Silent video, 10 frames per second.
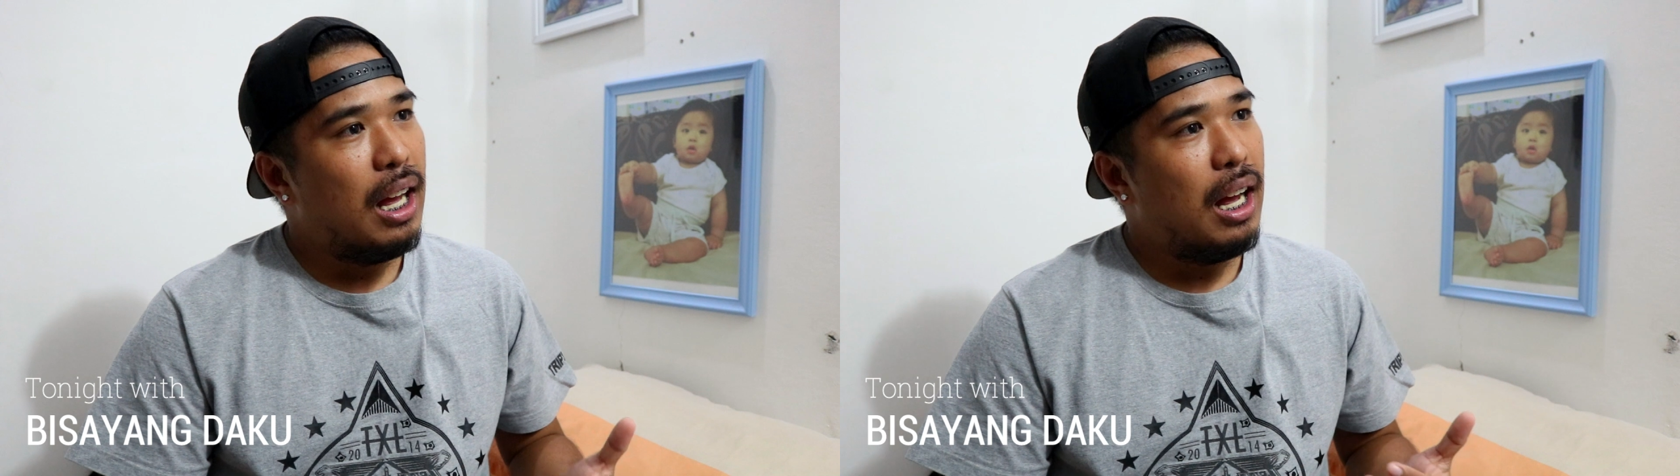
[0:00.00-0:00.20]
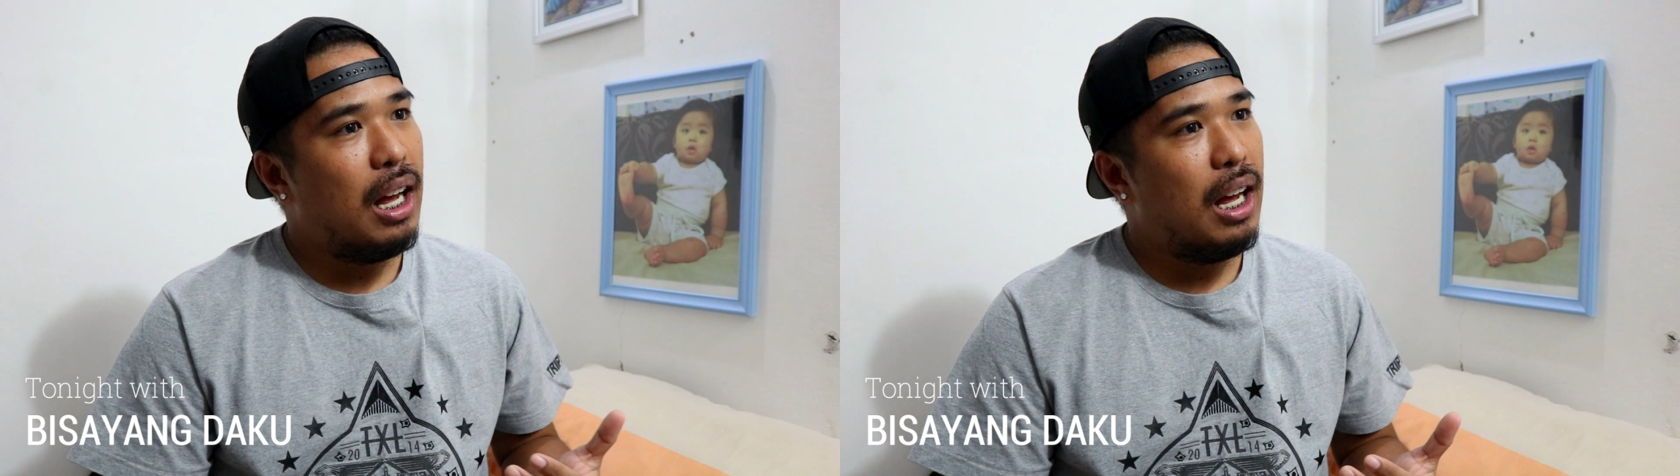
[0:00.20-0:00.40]

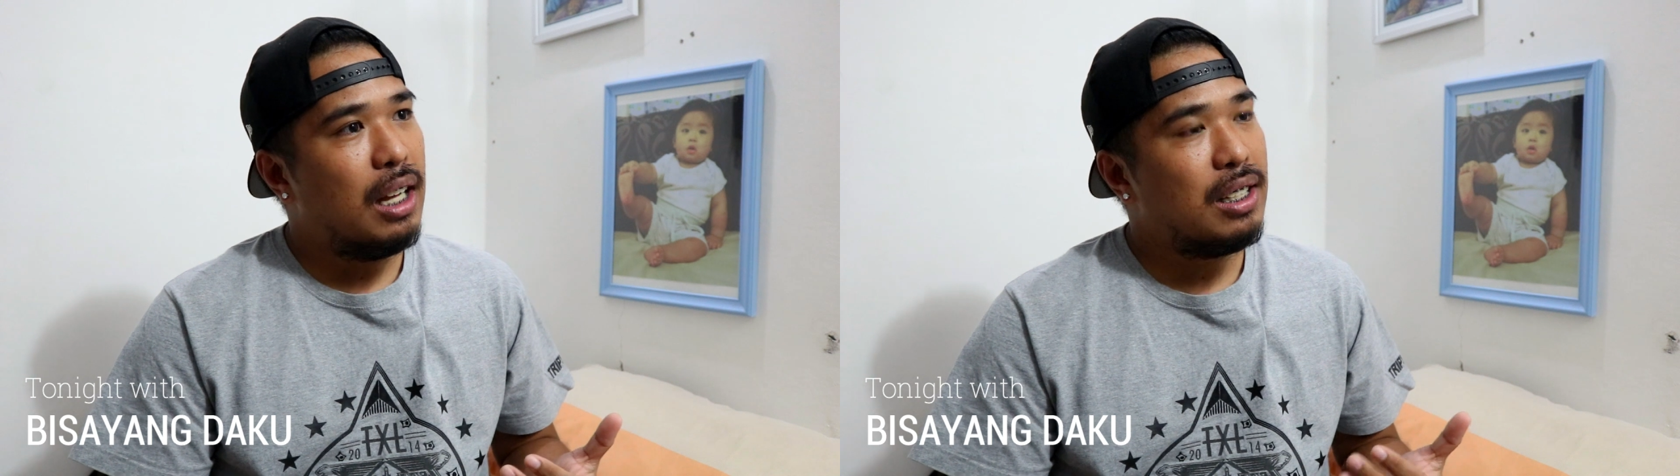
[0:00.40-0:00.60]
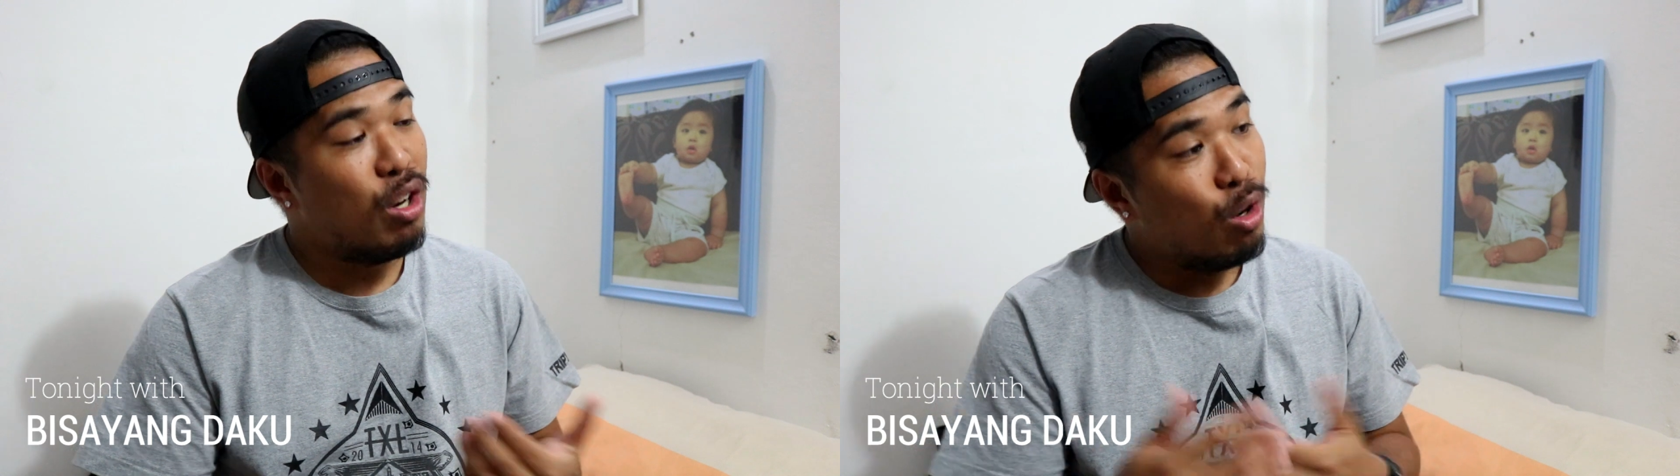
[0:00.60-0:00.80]
uh,
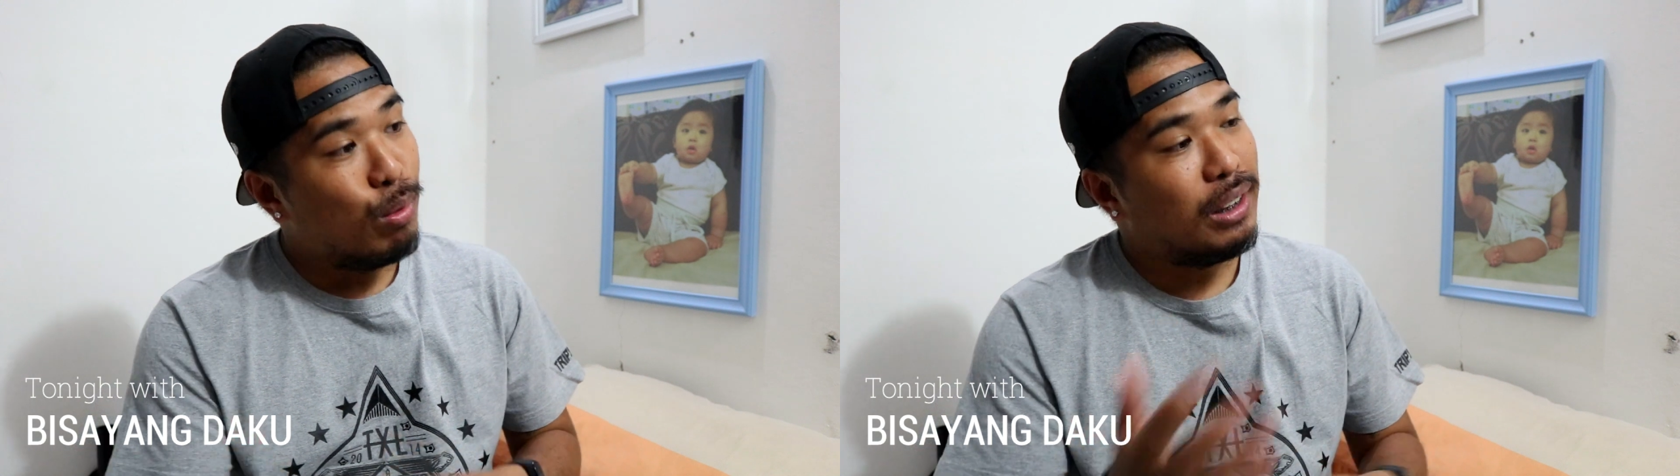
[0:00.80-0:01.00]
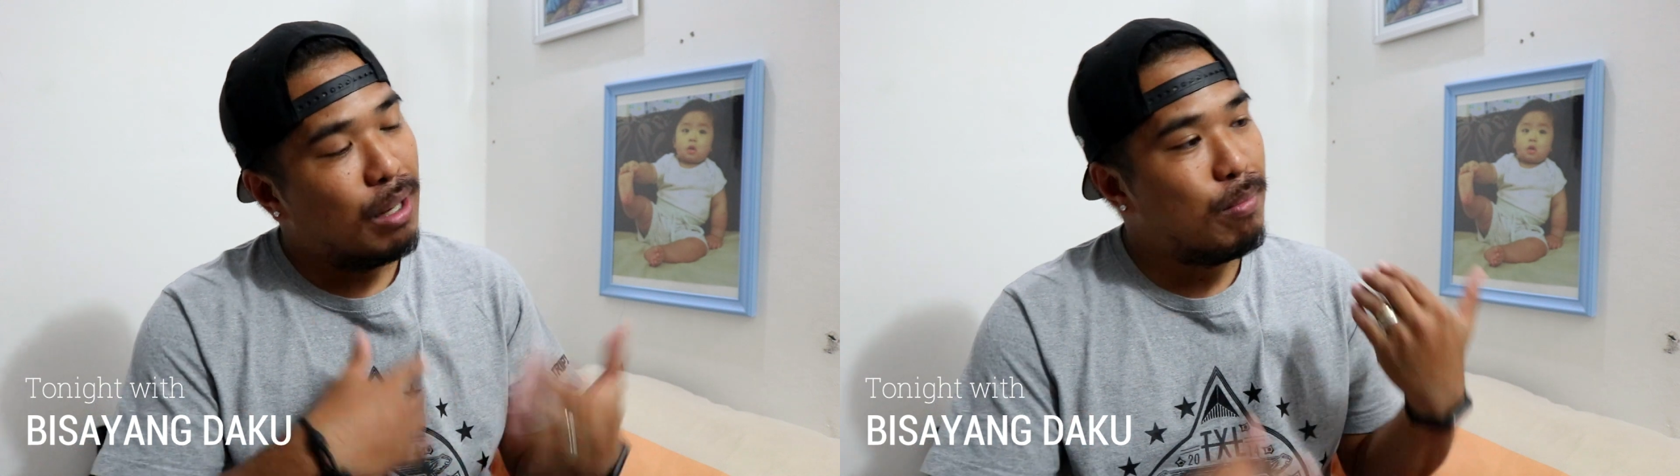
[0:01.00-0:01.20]
sa
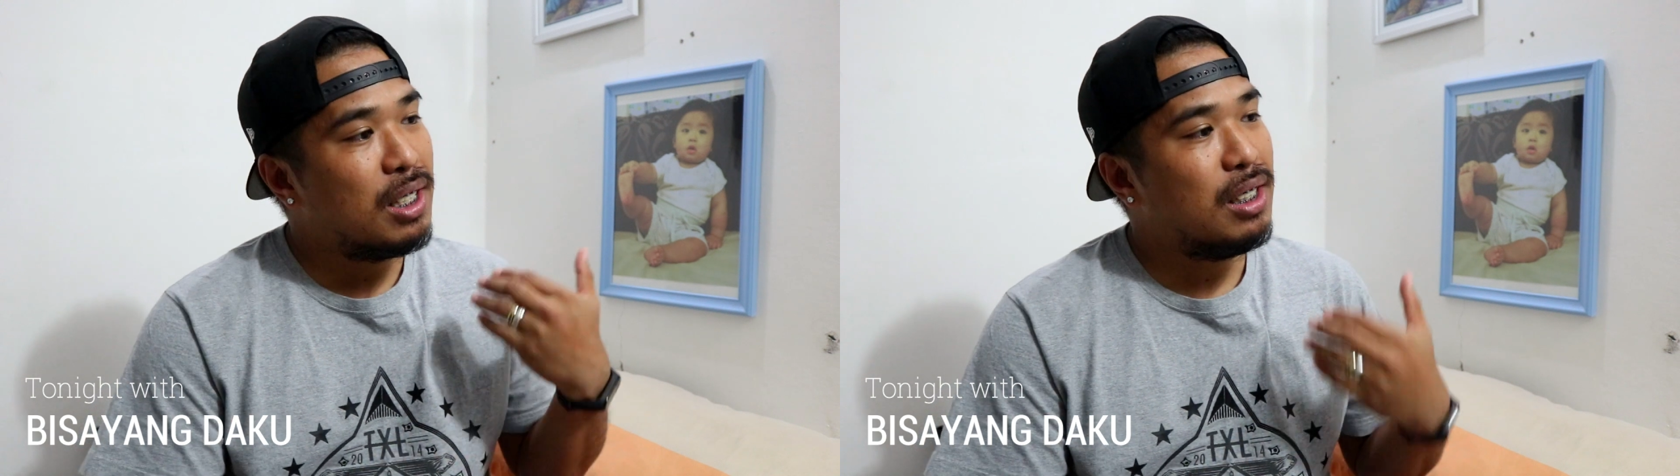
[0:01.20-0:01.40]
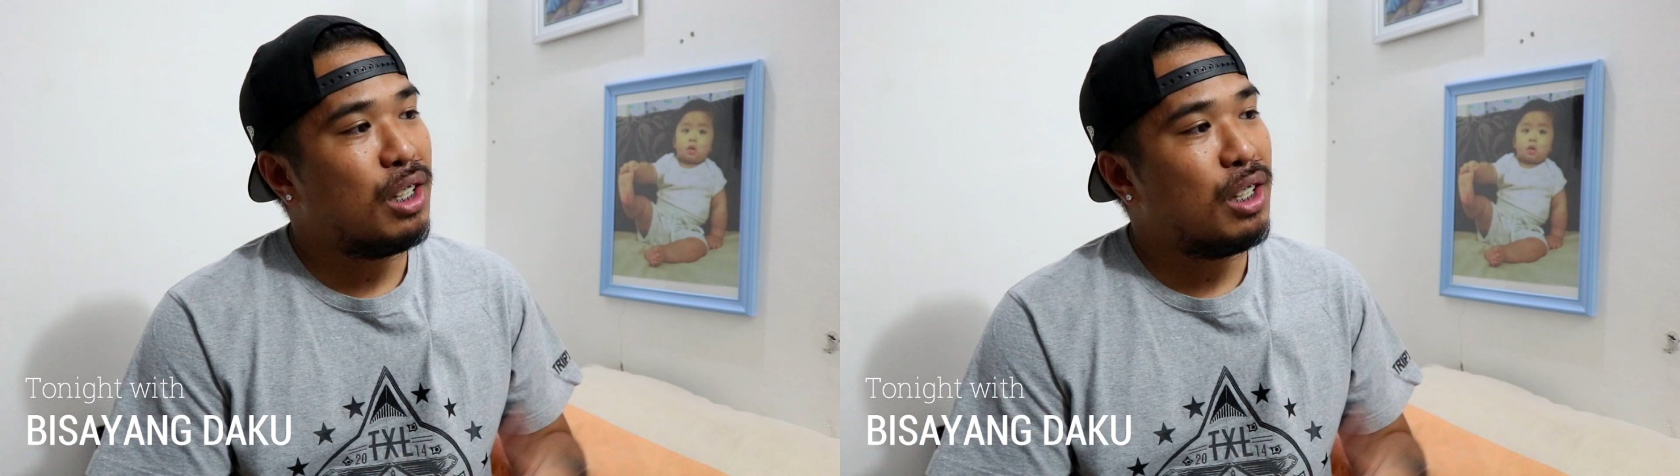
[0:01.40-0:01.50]
loob at labas